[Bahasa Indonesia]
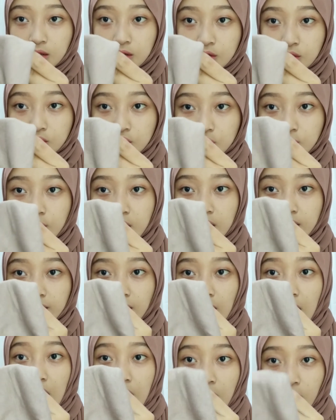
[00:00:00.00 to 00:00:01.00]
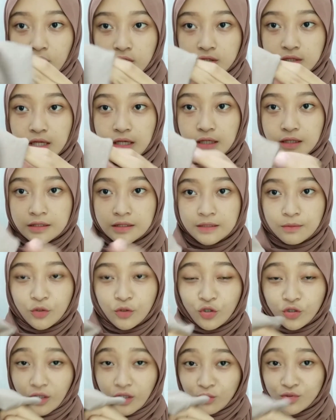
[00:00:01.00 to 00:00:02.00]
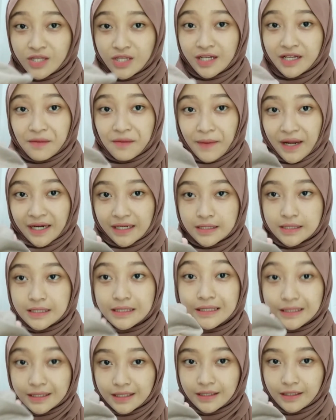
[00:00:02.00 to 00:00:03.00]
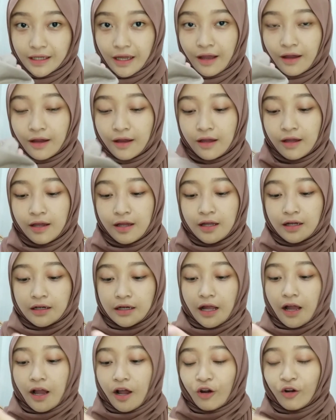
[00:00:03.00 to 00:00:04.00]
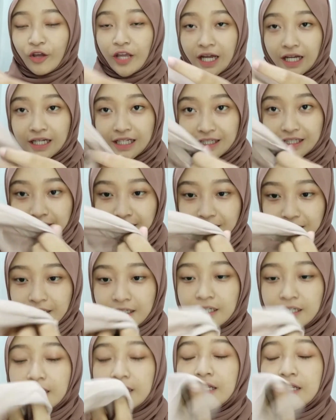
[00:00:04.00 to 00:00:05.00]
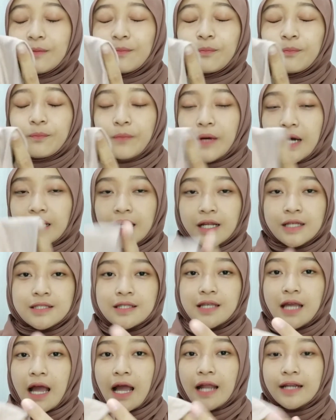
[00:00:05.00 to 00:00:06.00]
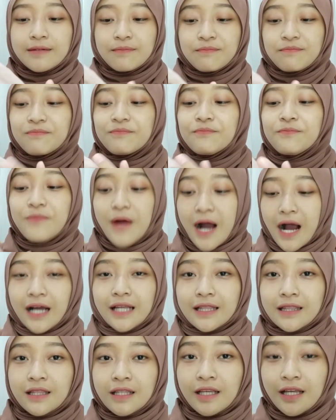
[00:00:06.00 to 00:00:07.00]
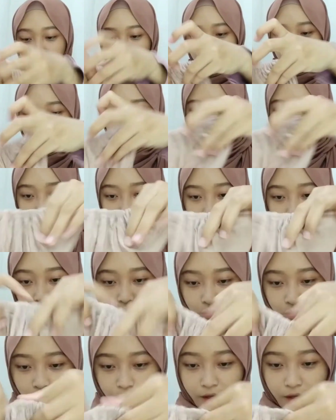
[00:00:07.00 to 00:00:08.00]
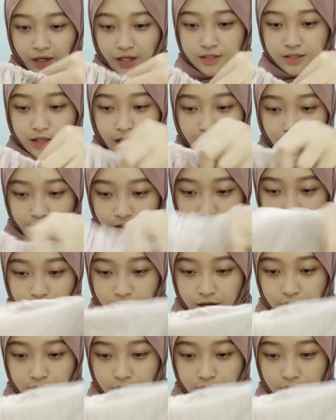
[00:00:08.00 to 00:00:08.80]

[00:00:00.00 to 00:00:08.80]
terus bahannya kaos dan menurut aku sih agak panas sedikit ya nah kalau yang ini ini parah sih adem banget langsung aku pakai aja kali ya